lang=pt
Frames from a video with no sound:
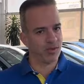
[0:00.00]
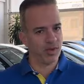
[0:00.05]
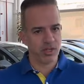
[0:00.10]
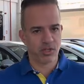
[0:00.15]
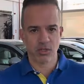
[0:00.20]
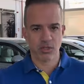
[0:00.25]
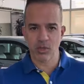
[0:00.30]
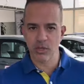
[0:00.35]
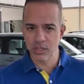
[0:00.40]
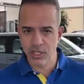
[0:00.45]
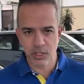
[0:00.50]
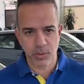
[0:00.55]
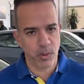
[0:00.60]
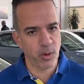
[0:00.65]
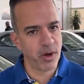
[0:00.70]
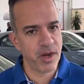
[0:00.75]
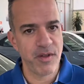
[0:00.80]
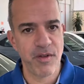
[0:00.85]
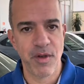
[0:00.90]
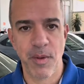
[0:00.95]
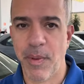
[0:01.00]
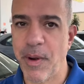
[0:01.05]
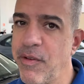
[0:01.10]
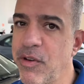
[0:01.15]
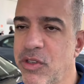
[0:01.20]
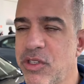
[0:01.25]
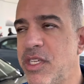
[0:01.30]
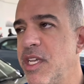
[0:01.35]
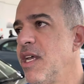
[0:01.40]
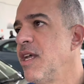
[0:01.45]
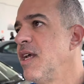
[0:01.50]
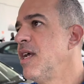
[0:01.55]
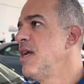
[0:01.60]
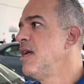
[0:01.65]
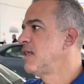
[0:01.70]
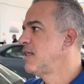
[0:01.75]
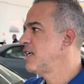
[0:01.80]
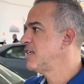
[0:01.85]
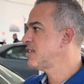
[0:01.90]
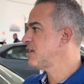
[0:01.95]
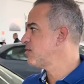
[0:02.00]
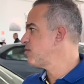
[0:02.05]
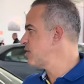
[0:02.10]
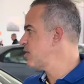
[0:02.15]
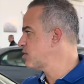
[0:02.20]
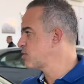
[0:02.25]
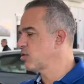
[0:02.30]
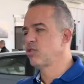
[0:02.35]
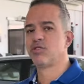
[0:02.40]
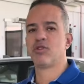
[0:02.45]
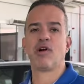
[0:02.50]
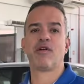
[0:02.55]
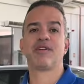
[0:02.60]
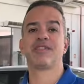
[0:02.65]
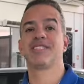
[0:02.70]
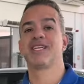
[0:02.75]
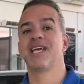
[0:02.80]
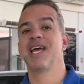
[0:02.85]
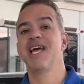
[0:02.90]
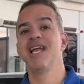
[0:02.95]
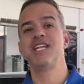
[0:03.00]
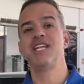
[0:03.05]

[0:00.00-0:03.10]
versões disponíveis para você, desde as versões novas que é